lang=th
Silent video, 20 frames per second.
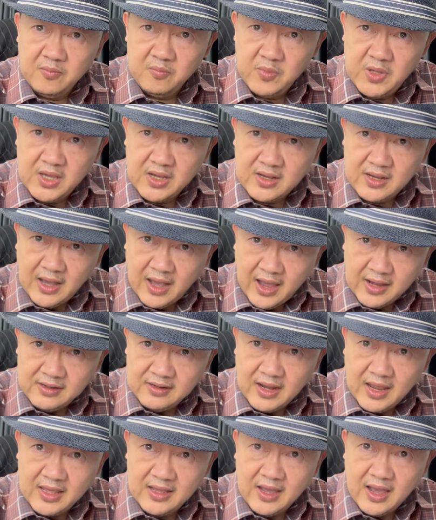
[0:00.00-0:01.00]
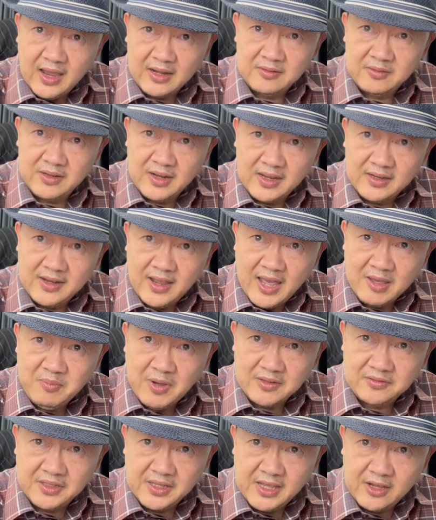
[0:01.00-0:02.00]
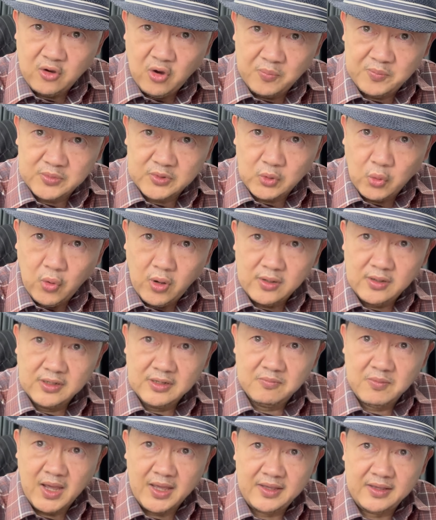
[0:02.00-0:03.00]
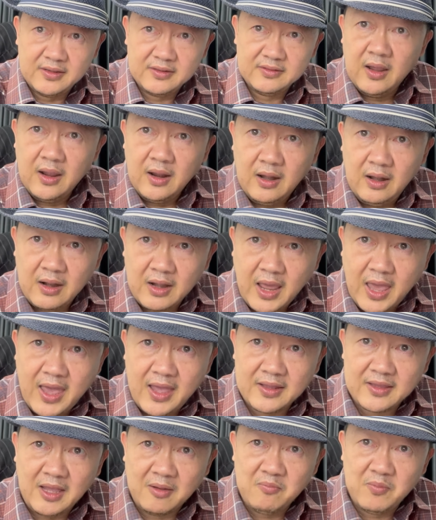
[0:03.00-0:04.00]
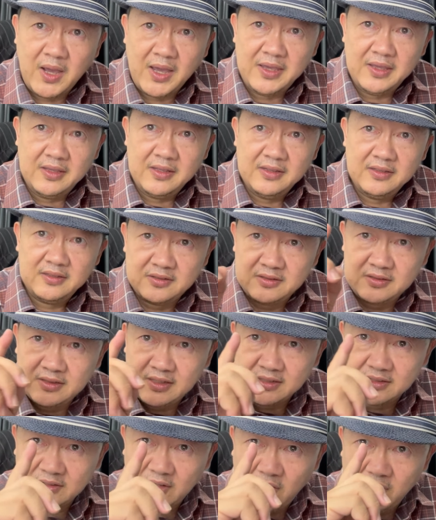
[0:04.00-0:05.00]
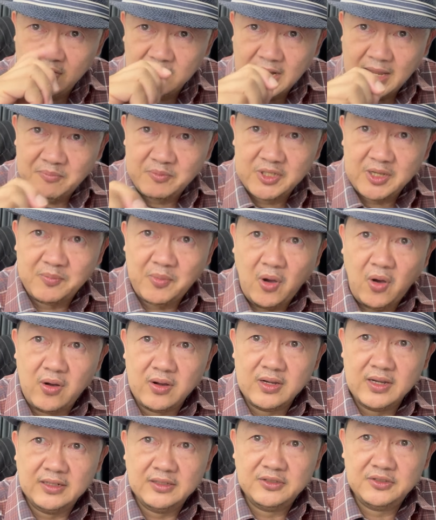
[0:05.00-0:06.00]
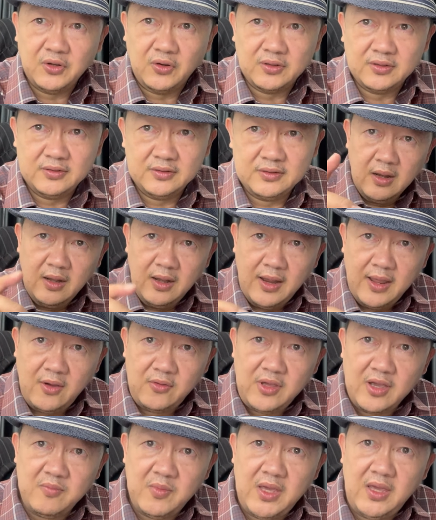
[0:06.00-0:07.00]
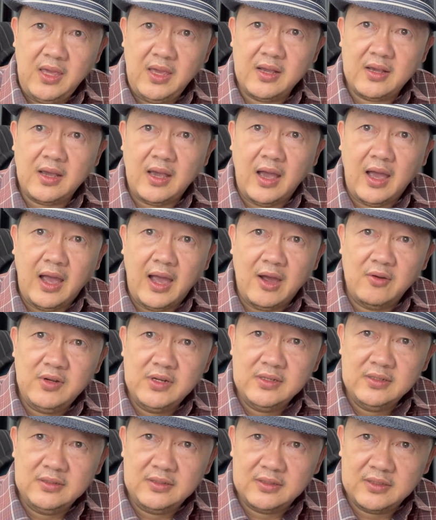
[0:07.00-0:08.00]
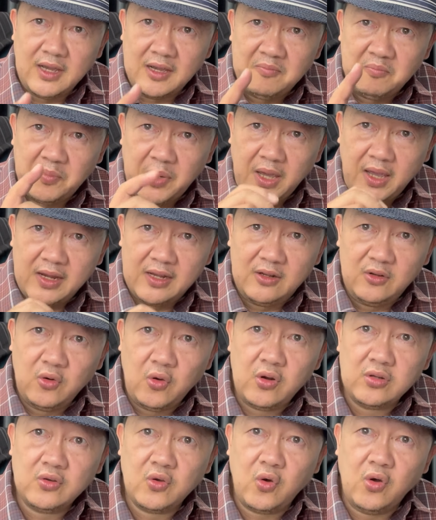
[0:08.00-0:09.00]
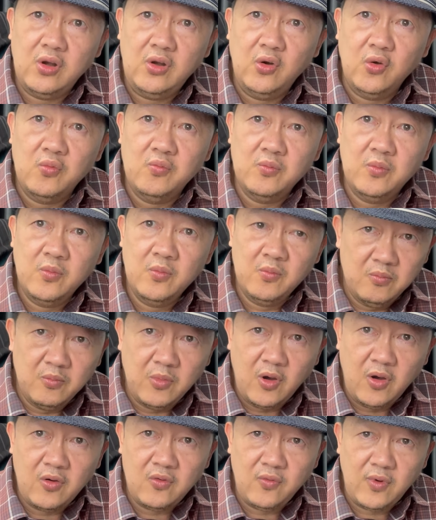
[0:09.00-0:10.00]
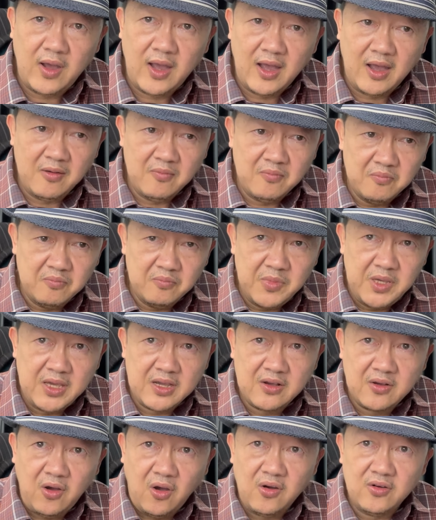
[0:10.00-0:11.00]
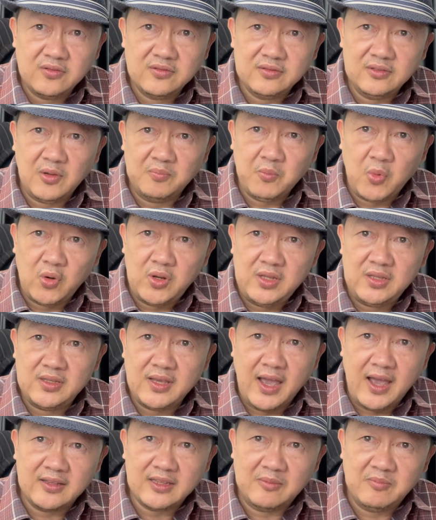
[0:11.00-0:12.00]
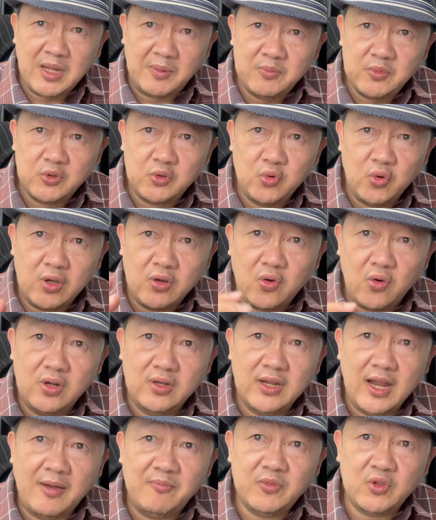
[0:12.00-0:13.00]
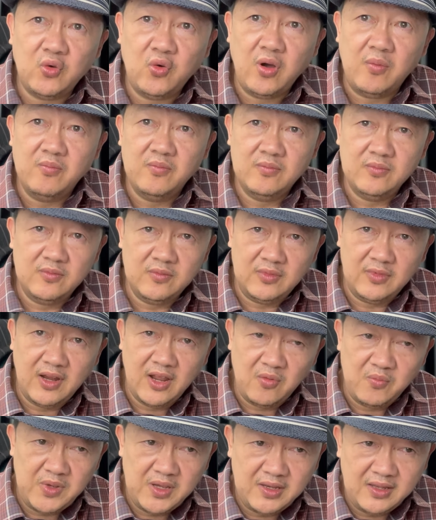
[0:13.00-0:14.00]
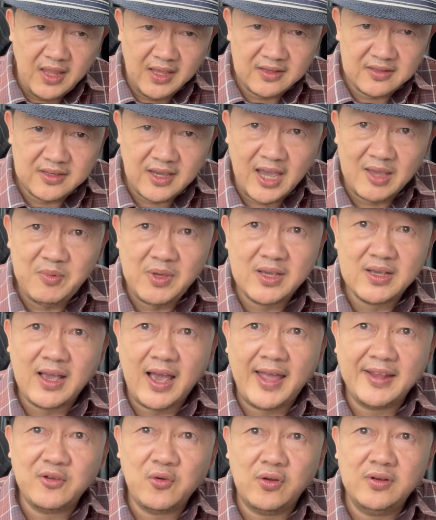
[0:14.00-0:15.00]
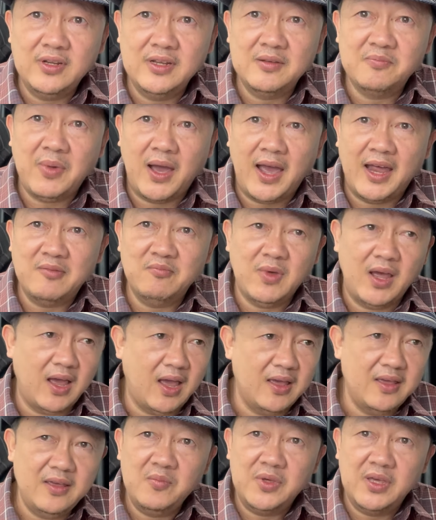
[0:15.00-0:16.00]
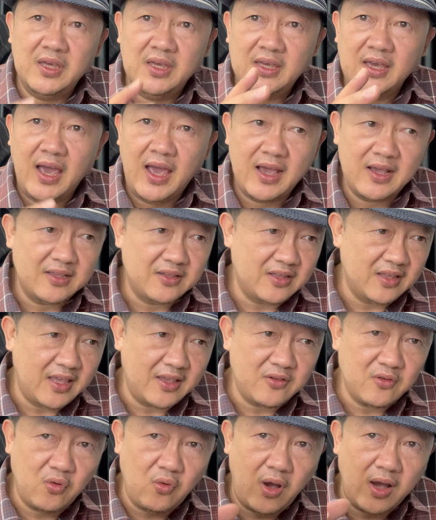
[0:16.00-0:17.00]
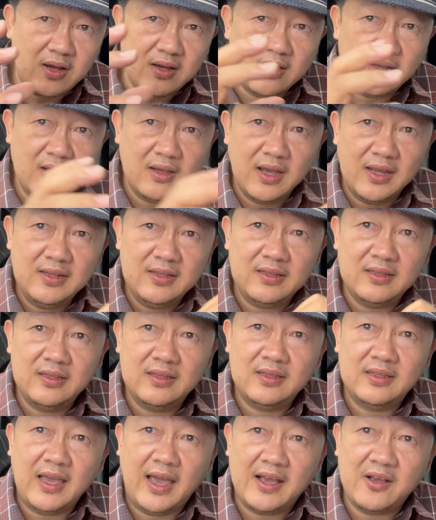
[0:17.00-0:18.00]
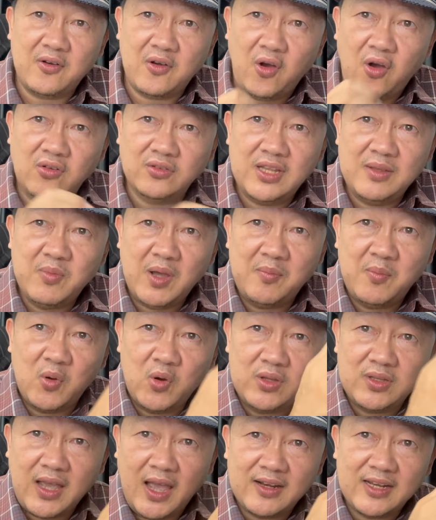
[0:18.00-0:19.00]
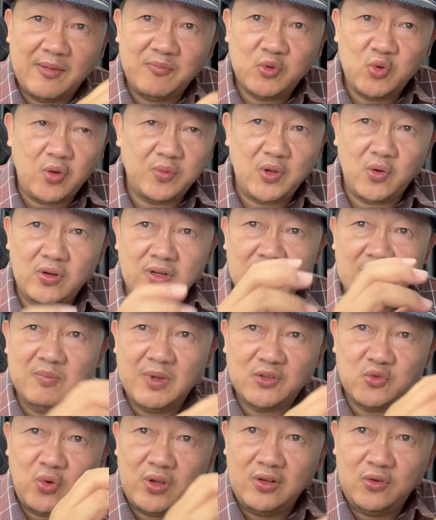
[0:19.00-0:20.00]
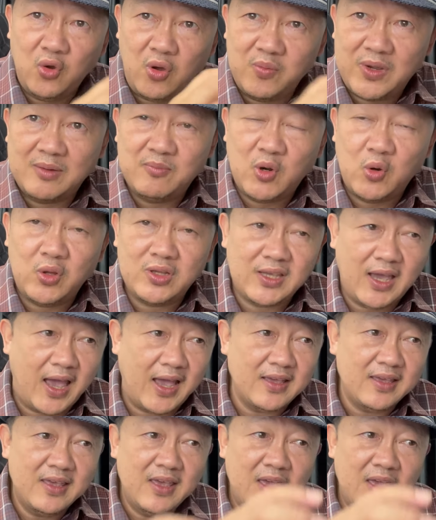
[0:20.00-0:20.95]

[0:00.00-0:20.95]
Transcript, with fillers: มีการรายงานรายได้ภาษีครบถ้วนหรือไม่และทำไมจะต้องรับเฉพาะเงินสดแล้วยังมีอีกข่าวหนึ่งจากเพจโลดคนลุมบอกว่ามีกล่องบริจาคสำหรับช่วยคนน้ำท่วมแล้วมีเด็กชายพิการคนหนึ่งผ่านมาพี่ยาได้ควักเงินจากกล่องที่ไปบริจาคน้ำท่วมที่คนอื่นมาช่วยร่วมกันบริจาค